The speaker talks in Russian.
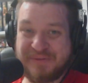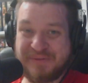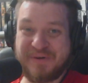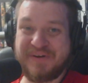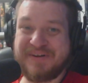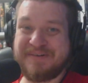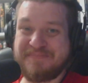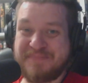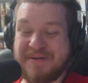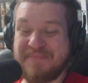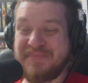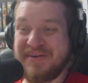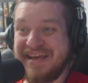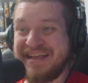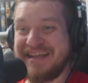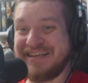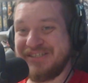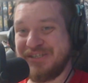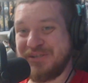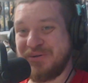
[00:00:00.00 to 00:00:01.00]
Но
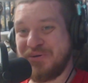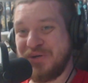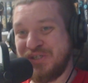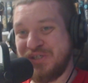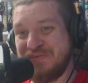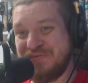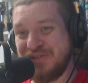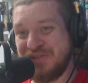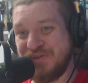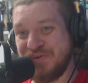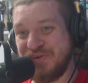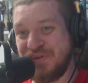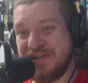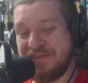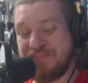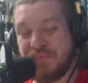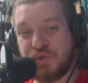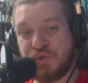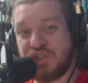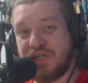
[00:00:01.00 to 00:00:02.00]
бомбление зато очень
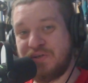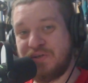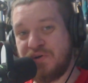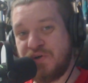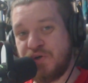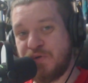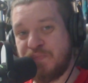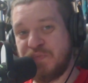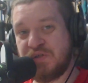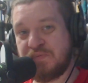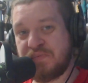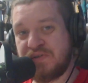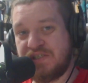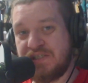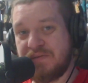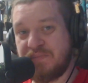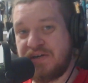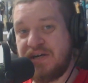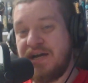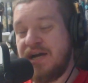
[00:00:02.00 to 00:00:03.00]
веселое. Буду огромное
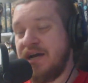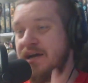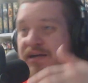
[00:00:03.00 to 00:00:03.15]
спасибо.